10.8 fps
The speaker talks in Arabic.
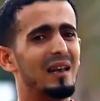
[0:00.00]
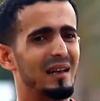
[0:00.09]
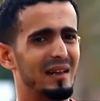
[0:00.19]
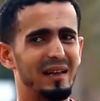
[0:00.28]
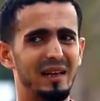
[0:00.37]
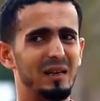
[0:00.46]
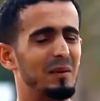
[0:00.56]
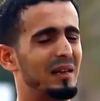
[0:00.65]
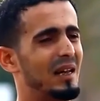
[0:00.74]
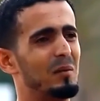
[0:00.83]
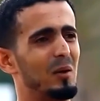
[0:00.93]
لنا احنا يعني
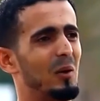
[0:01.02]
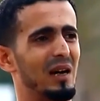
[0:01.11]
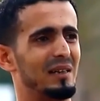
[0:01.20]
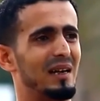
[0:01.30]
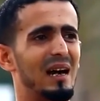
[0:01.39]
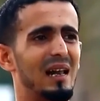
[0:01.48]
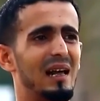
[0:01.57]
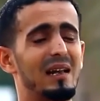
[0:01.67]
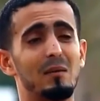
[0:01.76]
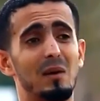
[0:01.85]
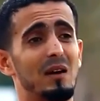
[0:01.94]
بالكلمه الواحده قال
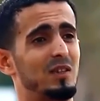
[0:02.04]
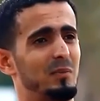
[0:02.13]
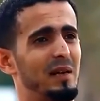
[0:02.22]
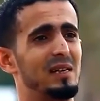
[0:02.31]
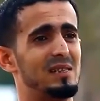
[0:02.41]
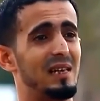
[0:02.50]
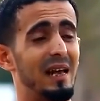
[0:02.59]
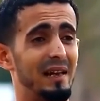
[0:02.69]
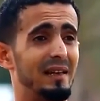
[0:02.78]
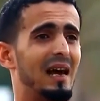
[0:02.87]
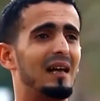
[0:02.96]
انا ما فيش معي
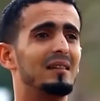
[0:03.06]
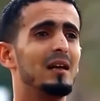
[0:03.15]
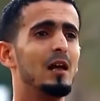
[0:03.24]
صلاحيات